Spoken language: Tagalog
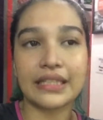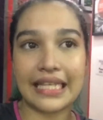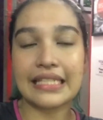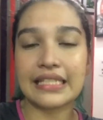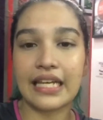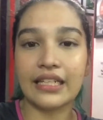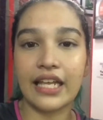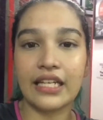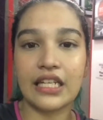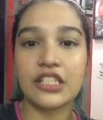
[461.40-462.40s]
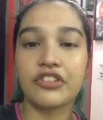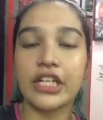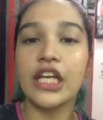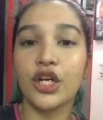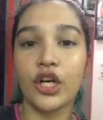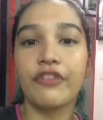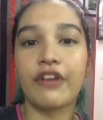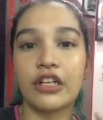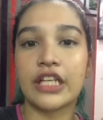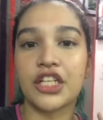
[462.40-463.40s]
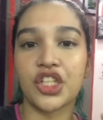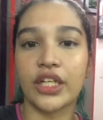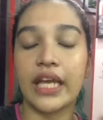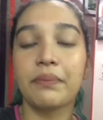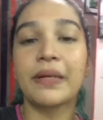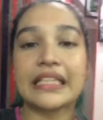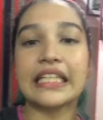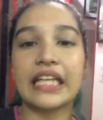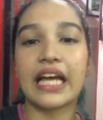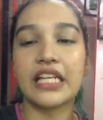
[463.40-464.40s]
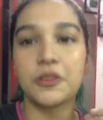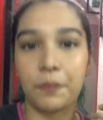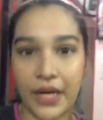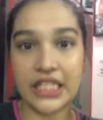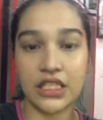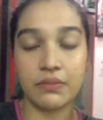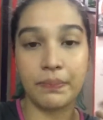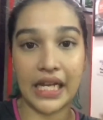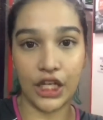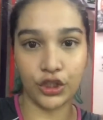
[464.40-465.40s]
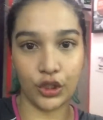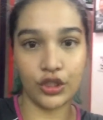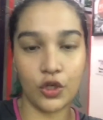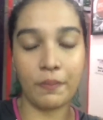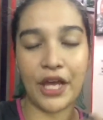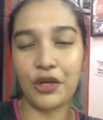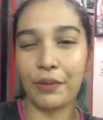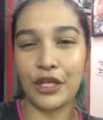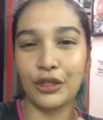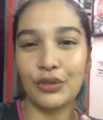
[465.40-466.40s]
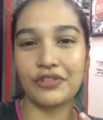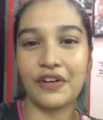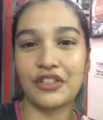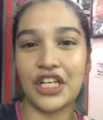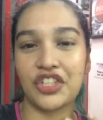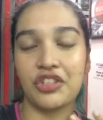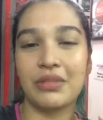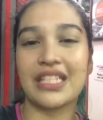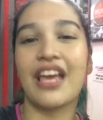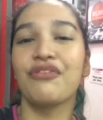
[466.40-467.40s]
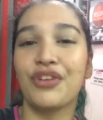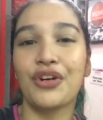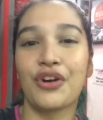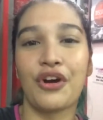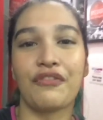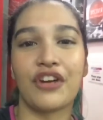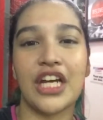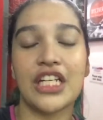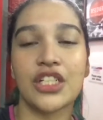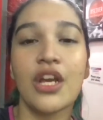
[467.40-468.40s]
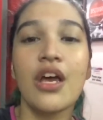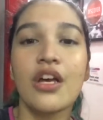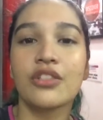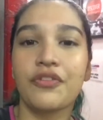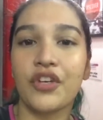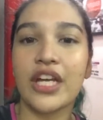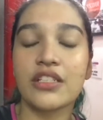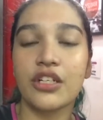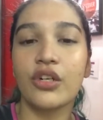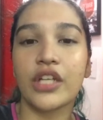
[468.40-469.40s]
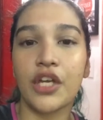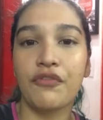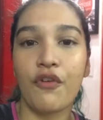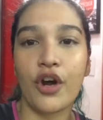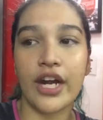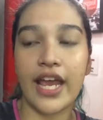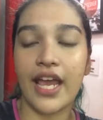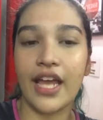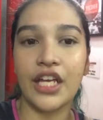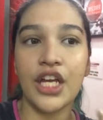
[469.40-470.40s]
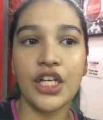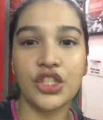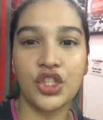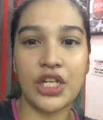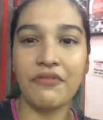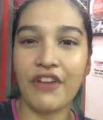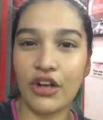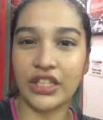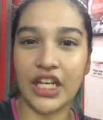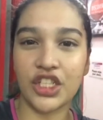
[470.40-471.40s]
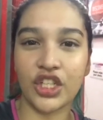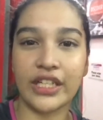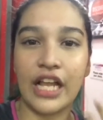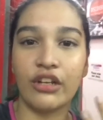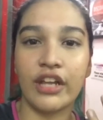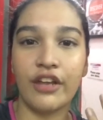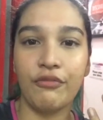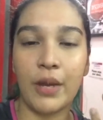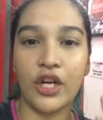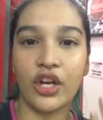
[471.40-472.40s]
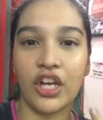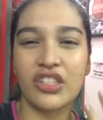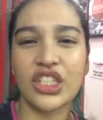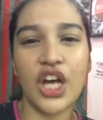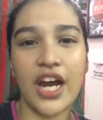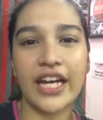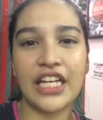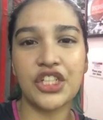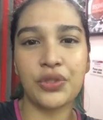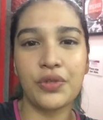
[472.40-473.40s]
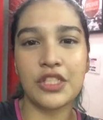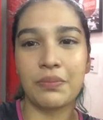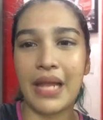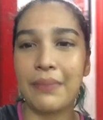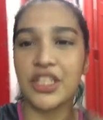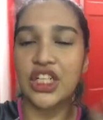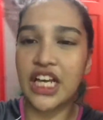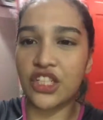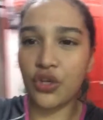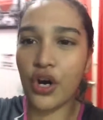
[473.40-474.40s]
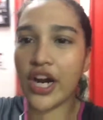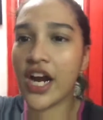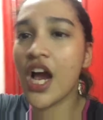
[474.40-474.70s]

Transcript: tested and it's really a good foundation. And partida guys, press pa lang to. So paano pa yung loose foundation? Mas heavy yung coverage. So if you guys are looking for a gym foundation, lalo na if meron kayong scar issues, blemishes, or